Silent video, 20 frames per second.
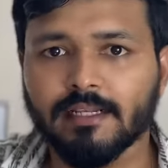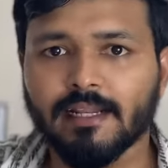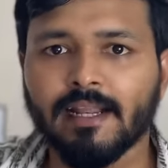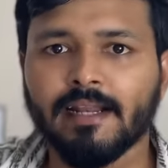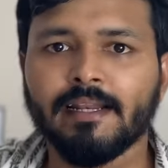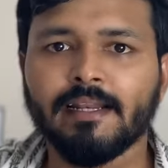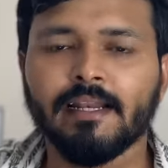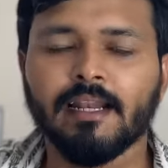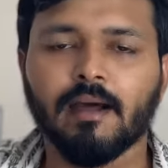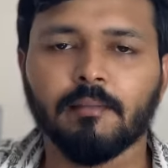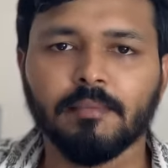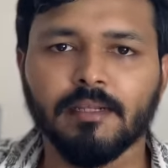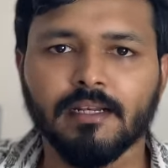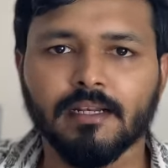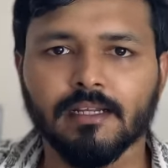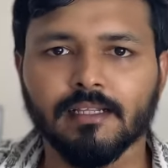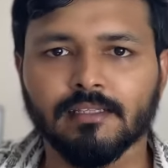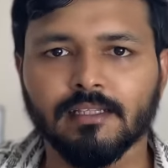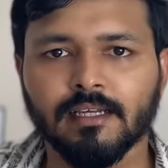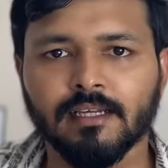ட்ரேடின்
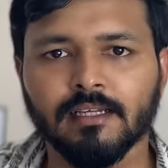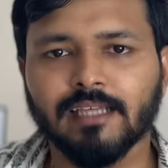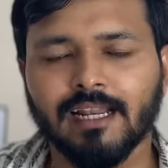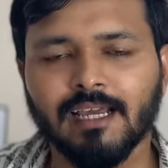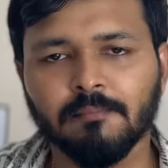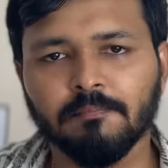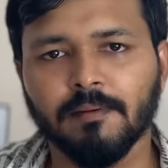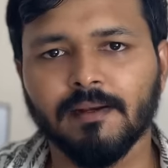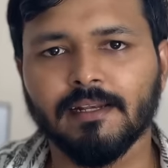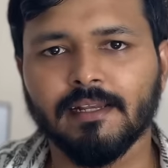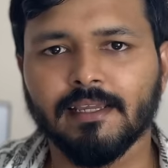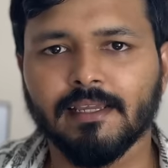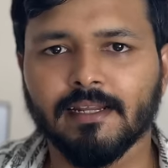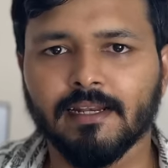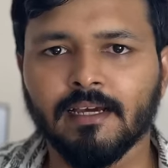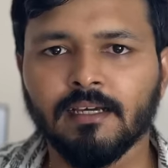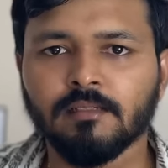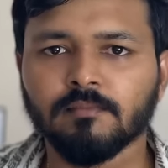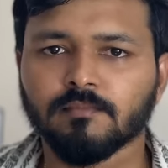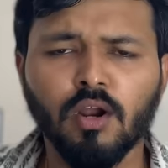அப்படின்றத செலக்ட்
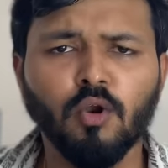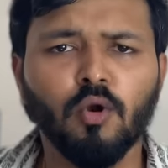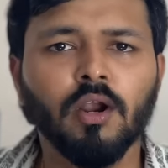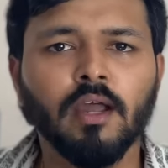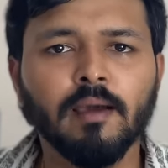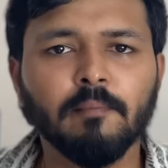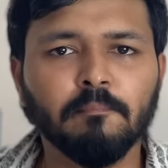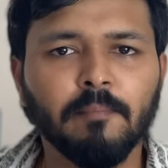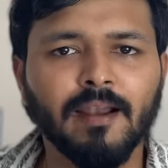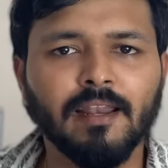பண்ணிட்டீங்கன்னா உங்களோட